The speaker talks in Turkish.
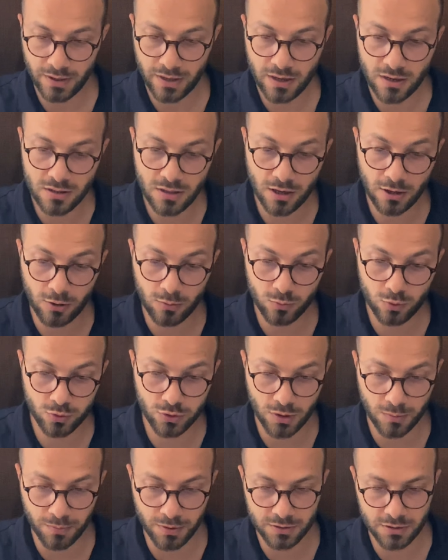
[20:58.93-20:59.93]
intercom
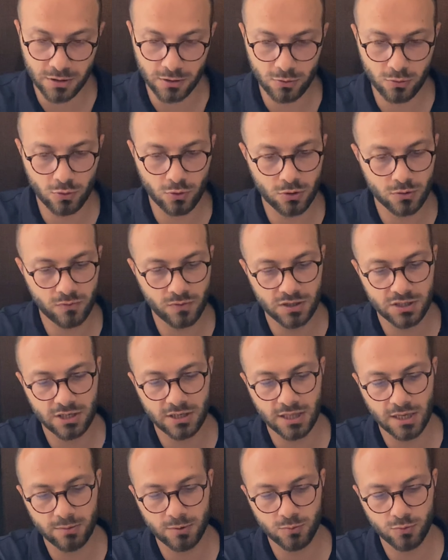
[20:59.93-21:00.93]
tuşuna basılı tutuyoruz ve
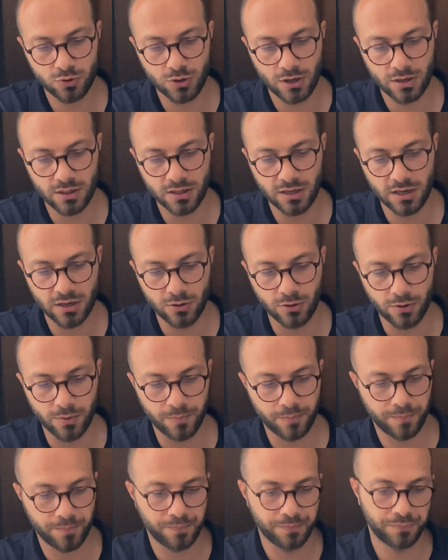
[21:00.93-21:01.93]
ışıklarımız bu şekilde yanıyor.
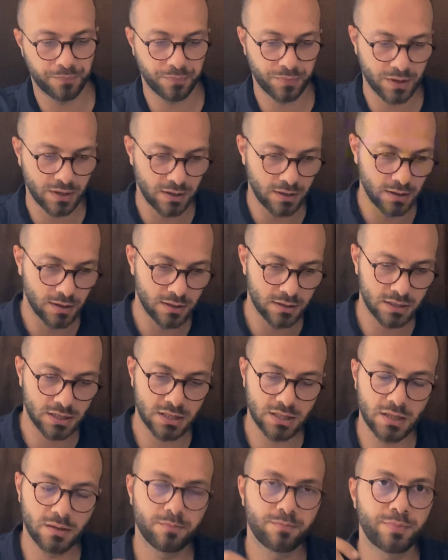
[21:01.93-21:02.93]

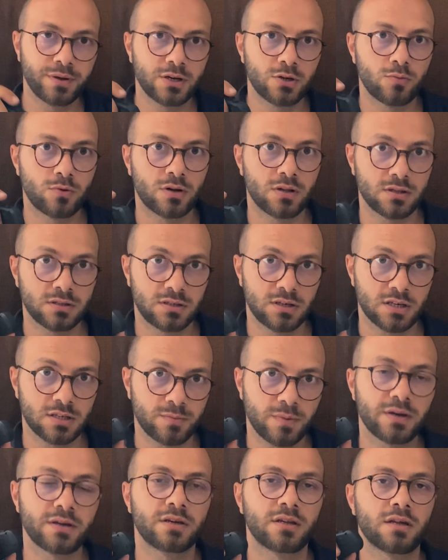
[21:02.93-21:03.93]
Şimdi bir numaralı
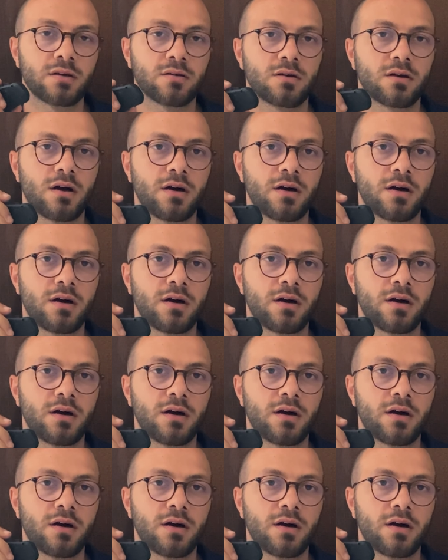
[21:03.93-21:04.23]
cihaz ben yine